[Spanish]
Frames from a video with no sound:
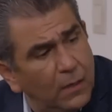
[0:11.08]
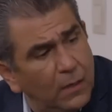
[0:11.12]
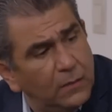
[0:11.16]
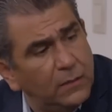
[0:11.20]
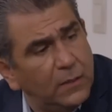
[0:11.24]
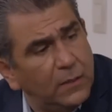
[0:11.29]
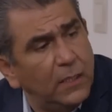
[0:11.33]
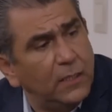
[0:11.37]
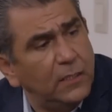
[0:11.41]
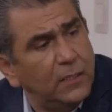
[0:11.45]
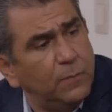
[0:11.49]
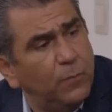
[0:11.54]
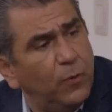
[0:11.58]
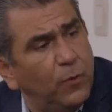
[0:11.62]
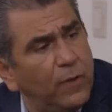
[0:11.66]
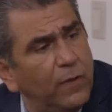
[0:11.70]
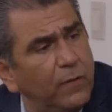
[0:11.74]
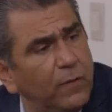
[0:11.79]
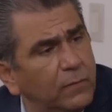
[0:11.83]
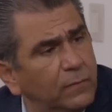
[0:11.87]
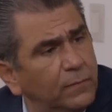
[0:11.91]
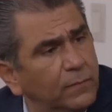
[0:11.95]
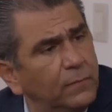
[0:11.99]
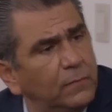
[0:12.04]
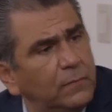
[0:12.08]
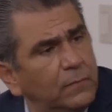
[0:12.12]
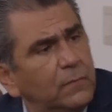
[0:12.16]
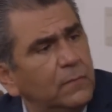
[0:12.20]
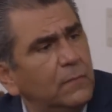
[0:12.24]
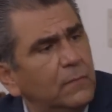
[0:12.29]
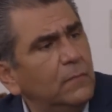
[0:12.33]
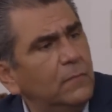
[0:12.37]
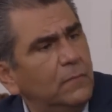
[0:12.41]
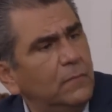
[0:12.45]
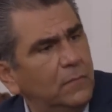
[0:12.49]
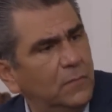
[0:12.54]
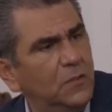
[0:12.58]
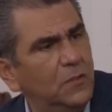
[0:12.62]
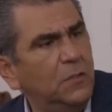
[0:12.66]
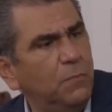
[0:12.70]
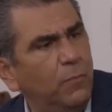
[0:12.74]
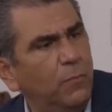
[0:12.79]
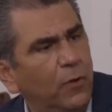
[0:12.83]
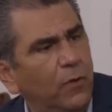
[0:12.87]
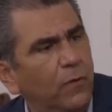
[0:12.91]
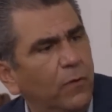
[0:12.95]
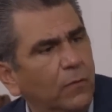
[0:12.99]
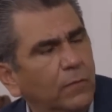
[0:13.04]
Sí, sí puedo. Sí
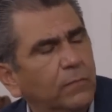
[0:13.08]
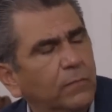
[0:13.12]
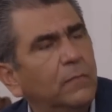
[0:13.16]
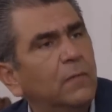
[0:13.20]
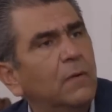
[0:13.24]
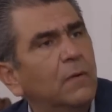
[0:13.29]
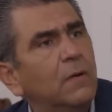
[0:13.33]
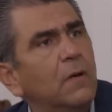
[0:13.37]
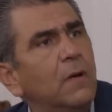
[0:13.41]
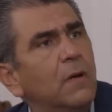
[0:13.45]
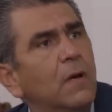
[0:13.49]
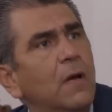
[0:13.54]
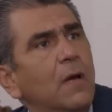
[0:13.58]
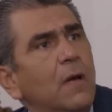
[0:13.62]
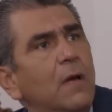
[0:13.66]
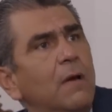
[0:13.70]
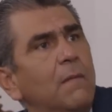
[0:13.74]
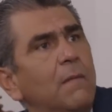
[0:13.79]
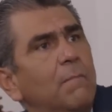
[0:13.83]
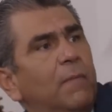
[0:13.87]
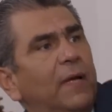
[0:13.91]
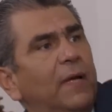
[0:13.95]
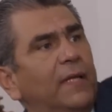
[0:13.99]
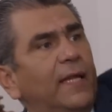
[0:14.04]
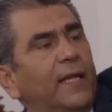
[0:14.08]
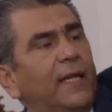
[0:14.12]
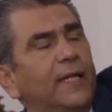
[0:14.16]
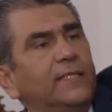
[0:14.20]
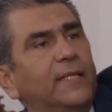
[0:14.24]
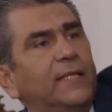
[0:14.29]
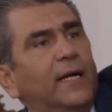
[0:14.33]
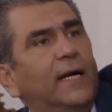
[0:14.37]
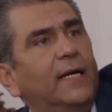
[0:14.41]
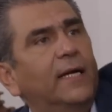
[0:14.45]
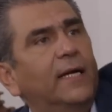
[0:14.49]
puedo. Vete de esta